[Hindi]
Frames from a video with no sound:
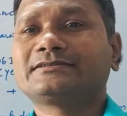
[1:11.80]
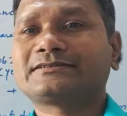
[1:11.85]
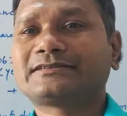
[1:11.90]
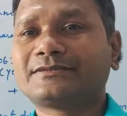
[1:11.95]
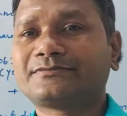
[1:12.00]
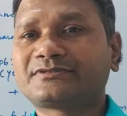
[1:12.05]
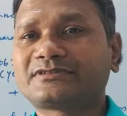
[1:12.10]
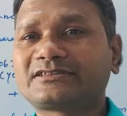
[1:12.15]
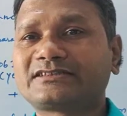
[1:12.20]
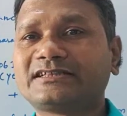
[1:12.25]

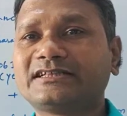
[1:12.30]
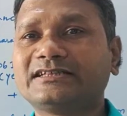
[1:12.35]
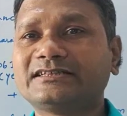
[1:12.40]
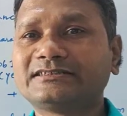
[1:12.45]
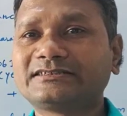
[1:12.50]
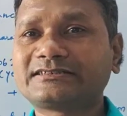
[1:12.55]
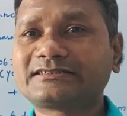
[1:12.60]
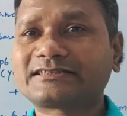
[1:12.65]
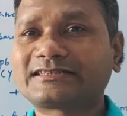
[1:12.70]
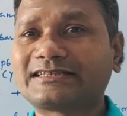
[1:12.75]

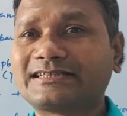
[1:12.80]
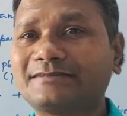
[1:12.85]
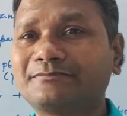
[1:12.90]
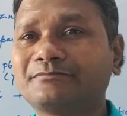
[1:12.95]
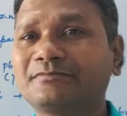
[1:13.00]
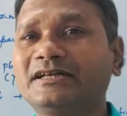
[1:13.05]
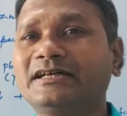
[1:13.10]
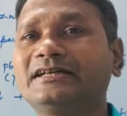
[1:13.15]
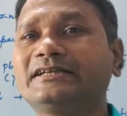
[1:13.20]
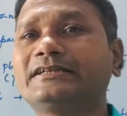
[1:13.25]
सब्सटांस
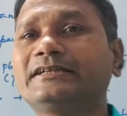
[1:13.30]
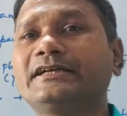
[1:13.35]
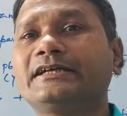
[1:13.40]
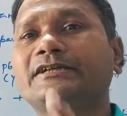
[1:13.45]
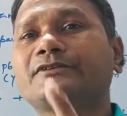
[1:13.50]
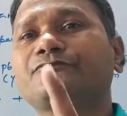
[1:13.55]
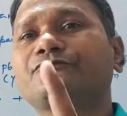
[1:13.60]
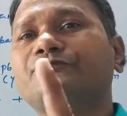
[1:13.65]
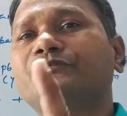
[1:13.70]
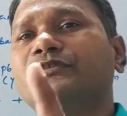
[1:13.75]
कंबाइंड
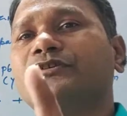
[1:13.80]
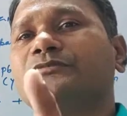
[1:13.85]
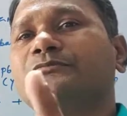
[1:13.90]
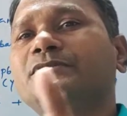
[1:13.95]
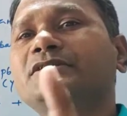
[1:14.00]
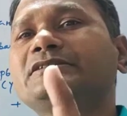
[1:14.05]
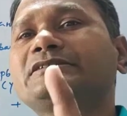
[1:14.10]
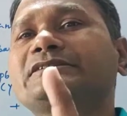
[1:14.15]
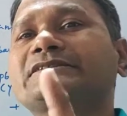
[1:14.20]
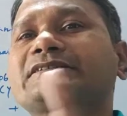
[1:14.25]
एंड
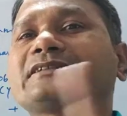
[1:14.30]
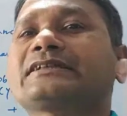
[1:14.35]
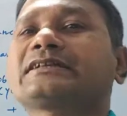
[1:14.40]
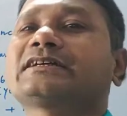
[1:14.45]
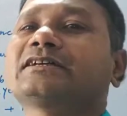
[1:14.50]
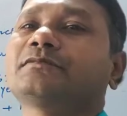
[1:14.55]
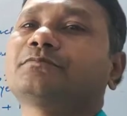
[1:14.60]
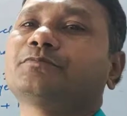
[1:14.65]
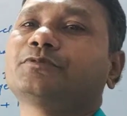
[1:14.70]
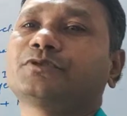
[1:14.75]
फॉर्म अ
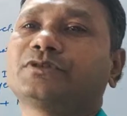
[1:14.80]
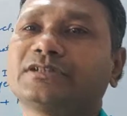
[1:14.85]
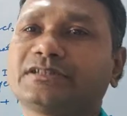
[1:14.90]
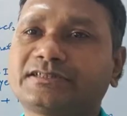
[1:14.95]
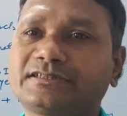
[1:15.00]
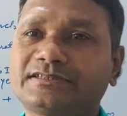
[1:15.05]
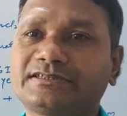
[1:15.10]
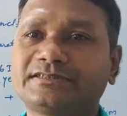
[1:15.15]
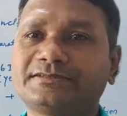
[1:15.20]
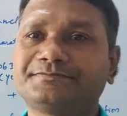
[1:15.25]
सिंगल
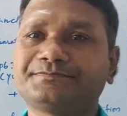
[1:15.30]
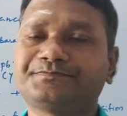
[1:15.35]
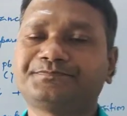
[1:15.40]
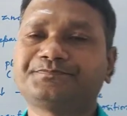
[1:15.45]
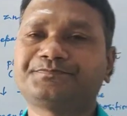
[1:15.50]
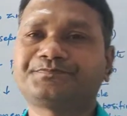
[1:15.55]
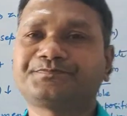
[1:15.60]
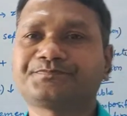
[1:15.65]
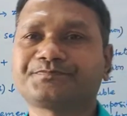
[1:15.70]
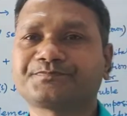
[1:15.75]
प्रोडक्ट
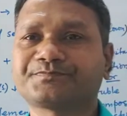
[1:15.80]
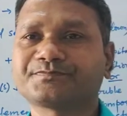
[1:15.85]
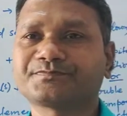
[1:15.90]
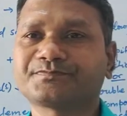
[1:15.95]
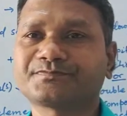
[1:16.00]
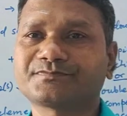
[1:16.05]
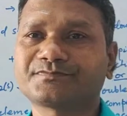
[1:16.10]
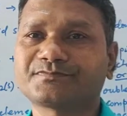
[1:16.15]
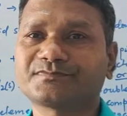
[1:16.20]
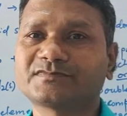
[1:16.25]

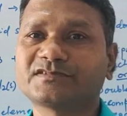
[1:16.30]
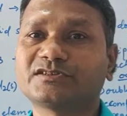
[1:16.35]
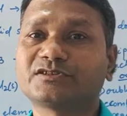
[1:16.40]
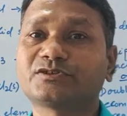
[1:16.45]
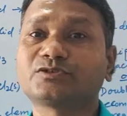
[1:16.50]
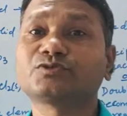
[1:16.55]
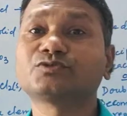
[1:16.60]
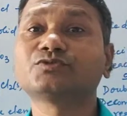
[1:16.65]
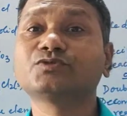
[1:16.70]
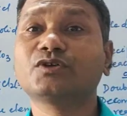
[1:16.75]

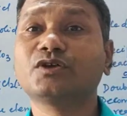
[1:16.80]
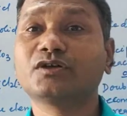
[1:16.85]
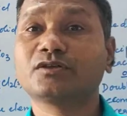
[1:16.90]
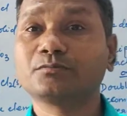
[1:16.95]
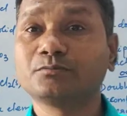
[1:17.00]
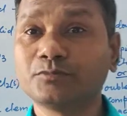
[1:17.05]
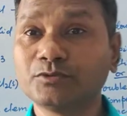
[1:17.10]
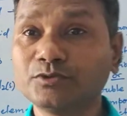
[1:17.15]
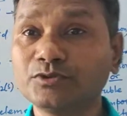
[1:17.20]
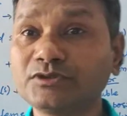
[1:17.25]
टू
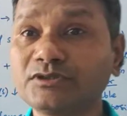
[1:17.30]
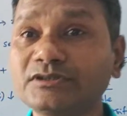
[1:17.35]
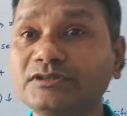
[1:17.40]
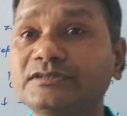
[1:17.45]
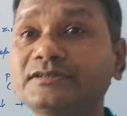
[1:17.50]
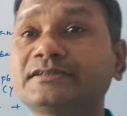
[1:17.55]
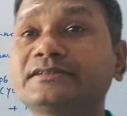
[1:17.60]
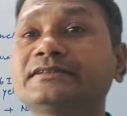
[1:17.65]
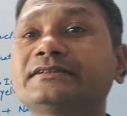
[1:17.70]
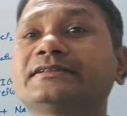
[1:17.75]
और मोर
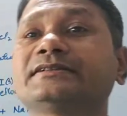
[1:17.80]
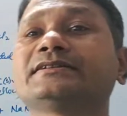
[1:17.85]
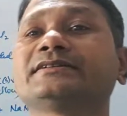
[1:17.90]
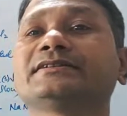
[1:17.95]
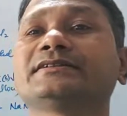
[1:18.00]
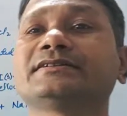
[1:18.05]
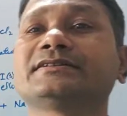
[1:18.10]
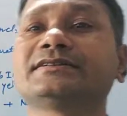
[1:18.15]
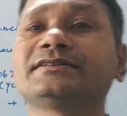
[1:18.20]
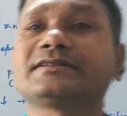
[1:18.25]

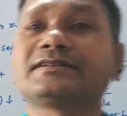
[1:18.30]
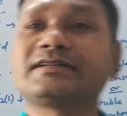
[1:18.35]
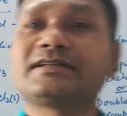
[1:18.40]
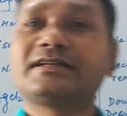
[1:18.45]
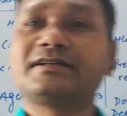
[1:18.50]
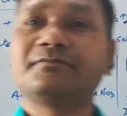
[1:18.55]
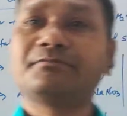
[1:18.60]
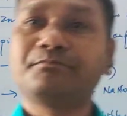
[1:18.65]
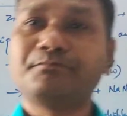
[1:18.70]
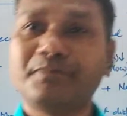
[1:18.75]

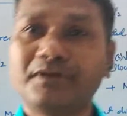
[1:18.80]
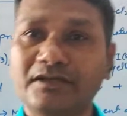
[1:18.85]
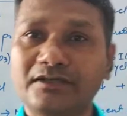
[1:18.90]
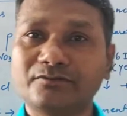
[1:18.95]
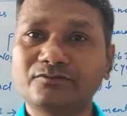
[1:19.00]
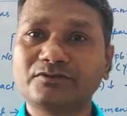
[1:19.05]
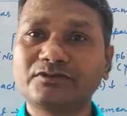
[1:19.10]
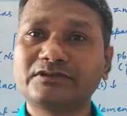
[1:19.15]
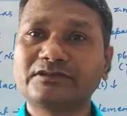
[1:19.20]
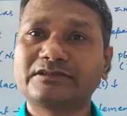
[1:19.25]

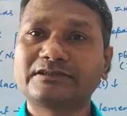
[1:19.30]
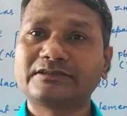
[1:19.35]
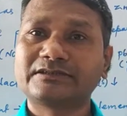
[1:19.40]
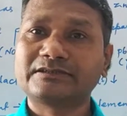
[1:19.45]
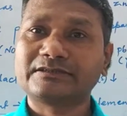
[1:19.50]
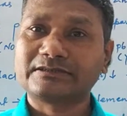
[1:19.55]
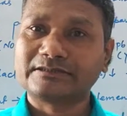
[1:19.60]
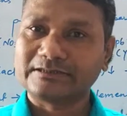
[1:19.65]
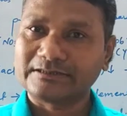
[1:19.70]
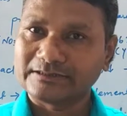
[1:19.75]

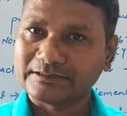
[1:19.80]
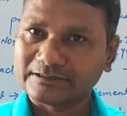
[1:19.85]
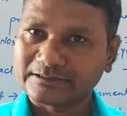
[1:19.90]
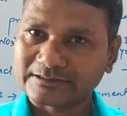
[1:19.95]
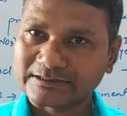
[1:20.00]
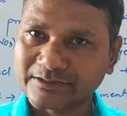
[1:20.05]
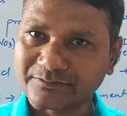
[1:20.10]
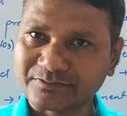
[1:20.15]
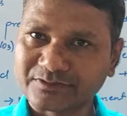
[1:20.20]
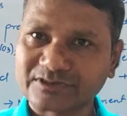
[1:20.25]
कंपाउंड
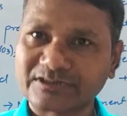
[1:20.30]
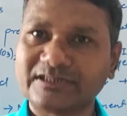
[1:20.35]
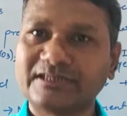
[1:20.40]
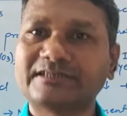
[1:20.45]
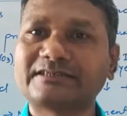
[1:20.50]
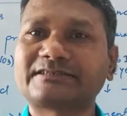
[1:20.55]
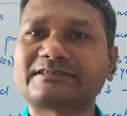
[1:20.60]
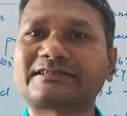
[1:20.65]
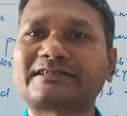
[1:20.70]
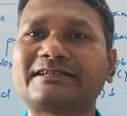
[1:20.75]

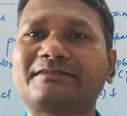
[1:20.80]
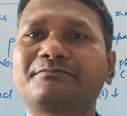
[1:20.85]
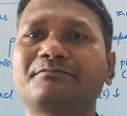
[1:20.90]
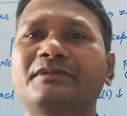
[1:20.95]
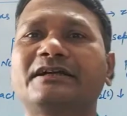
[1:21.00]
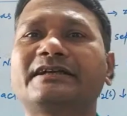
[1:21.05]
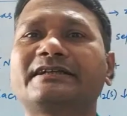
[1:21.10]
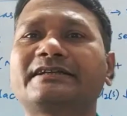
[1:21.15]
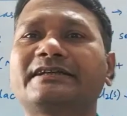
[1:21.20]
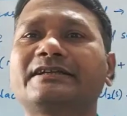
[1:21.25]
सब्सटेंस
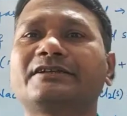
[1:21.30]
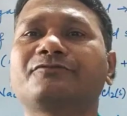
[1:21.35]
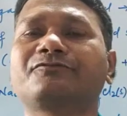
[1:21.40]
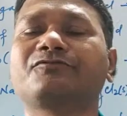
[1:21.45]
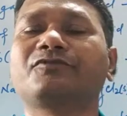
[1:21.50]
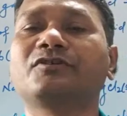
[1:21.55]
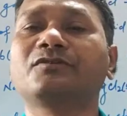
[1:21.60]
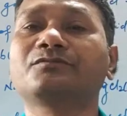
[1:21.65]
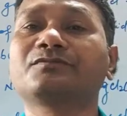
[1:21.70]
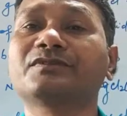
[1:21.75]
कंबाइन एंड
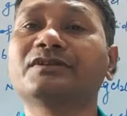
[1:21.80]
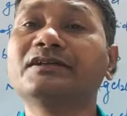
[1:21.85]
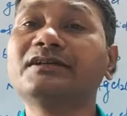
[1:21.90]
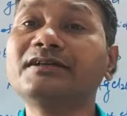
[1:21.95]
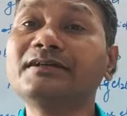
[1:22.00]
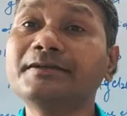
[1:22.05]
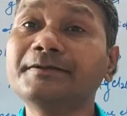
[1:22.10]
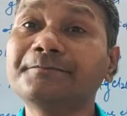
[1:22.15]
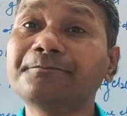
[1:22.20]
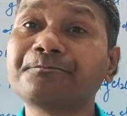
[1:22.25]
फॉर्म द
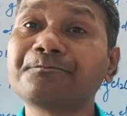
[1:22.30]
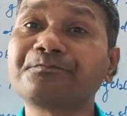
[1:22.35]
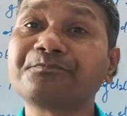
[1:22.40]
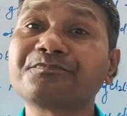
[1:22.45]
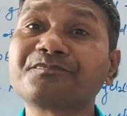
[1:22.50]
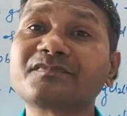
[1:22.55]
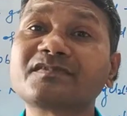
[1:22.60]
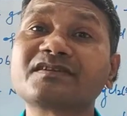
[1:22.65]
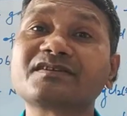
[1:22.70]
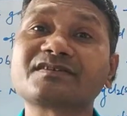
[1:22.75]

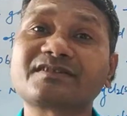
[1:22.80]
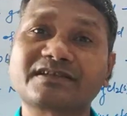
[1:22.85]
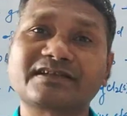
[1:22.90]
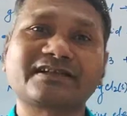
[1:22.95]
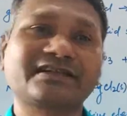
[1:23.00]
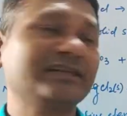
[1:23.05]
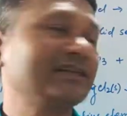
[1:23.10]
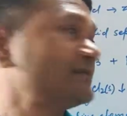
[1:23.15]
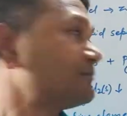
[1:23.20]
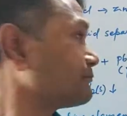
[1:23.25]

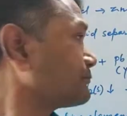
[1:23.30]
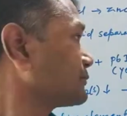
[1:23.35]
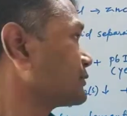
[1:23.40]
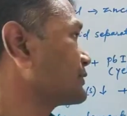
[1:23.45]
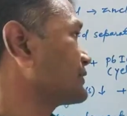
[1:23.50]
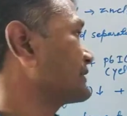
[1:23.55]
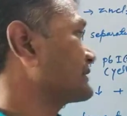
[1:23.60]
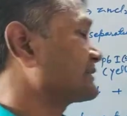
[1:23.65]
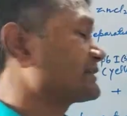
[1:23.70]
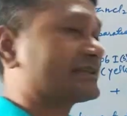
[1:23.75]
सिंगल
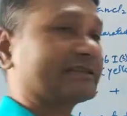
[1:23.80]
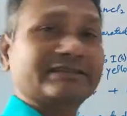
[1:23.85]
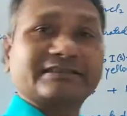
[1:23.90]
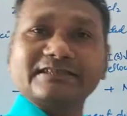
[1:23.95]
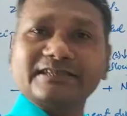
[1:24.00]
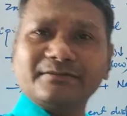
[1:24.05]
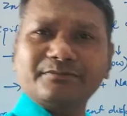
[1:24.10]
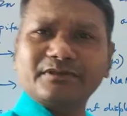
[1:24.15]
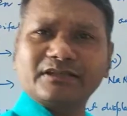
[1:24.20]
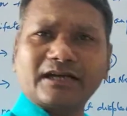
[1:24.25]

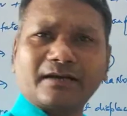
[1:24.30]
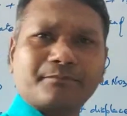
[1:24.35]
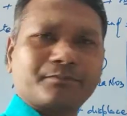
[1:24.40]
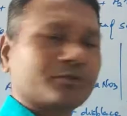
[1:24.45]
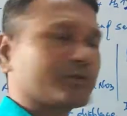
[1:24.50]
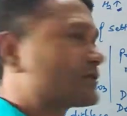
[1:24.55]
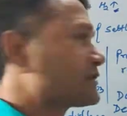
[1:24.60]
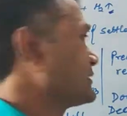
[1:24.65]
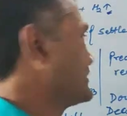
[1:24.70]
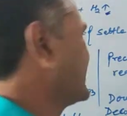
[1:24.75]
प्रोडक्ट ये भी आप लोगों